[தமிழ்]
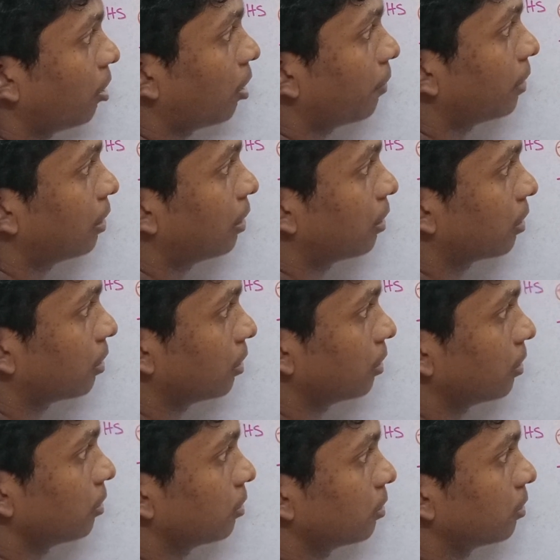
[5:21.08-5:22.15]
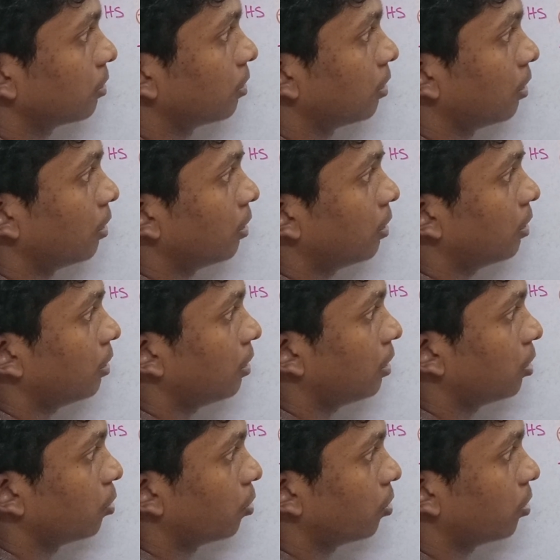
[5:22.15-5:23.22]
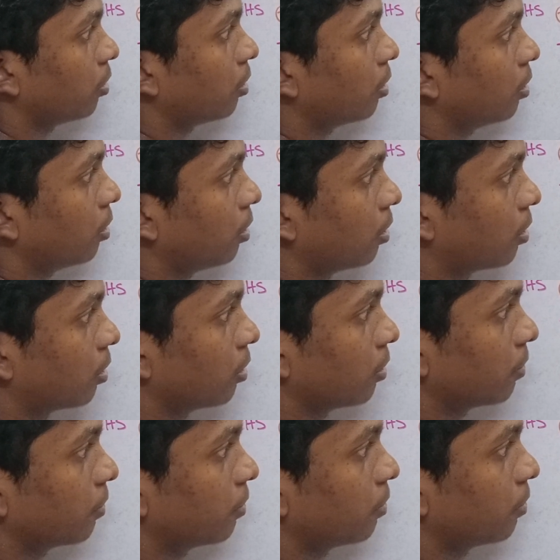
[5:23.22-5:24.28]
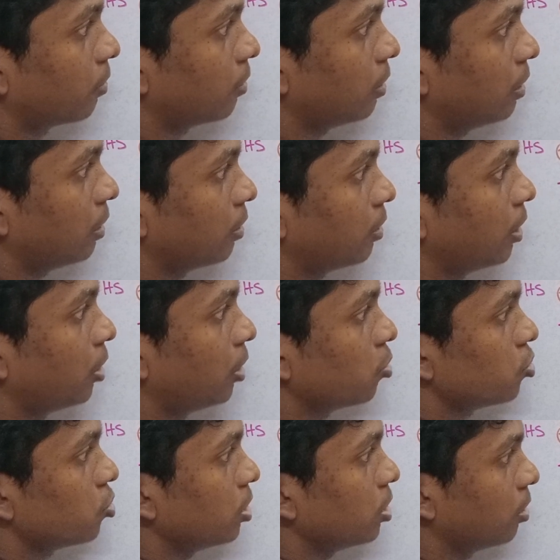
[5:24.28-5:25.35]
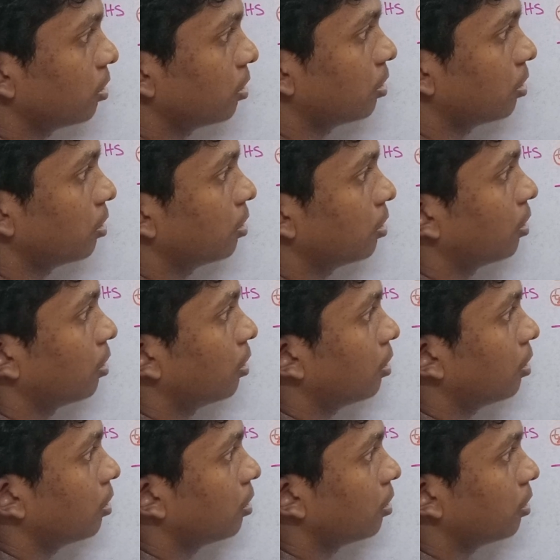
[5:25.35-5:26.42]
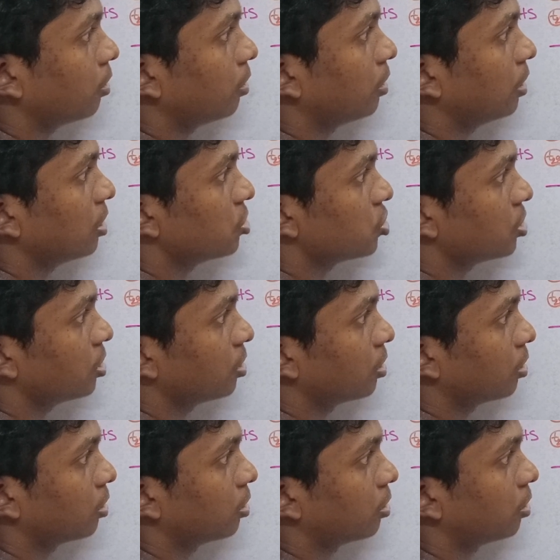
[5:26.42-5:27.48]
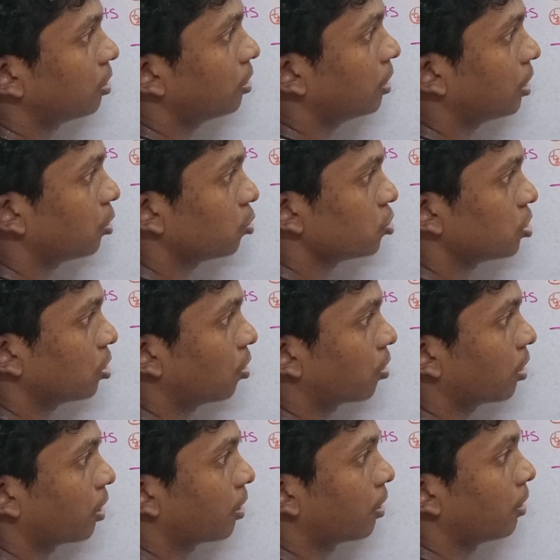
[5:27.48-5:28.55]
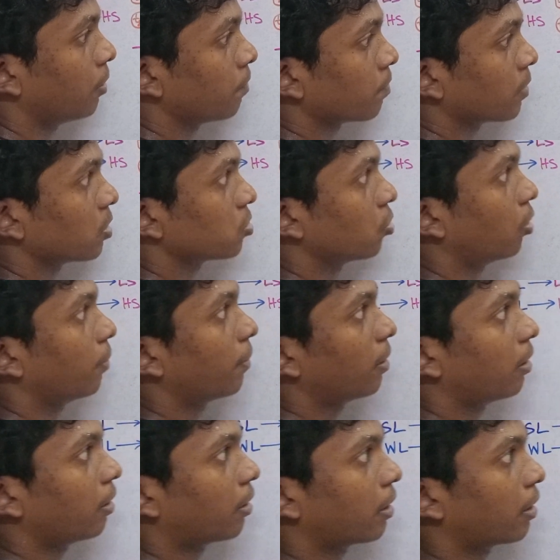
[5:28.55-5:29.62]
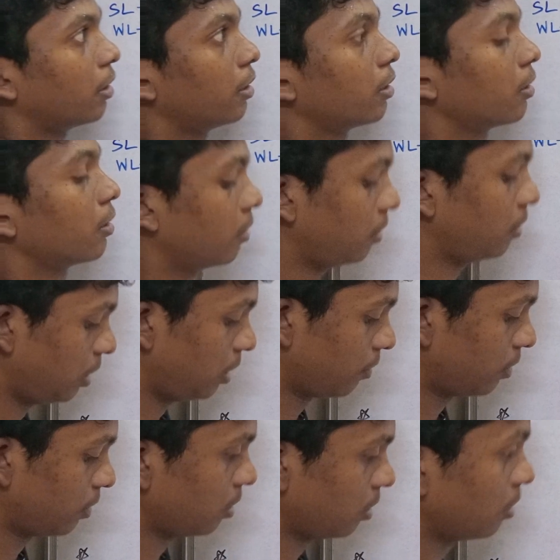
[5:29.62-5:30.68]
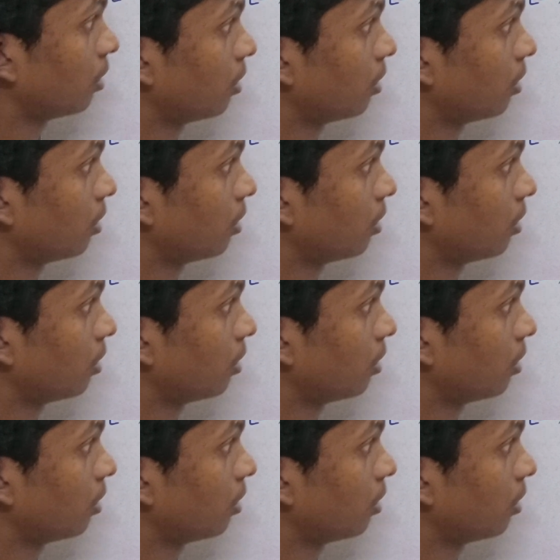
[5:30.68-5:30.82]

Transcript: ஆர்பிட்டல் இருக்குது இதுவும் இருக்குது டி டூ ஜி இஜி டி டூ ஜி ஓகே ஸோ இப்போ ரெண்டு இருக்குது இது வந்து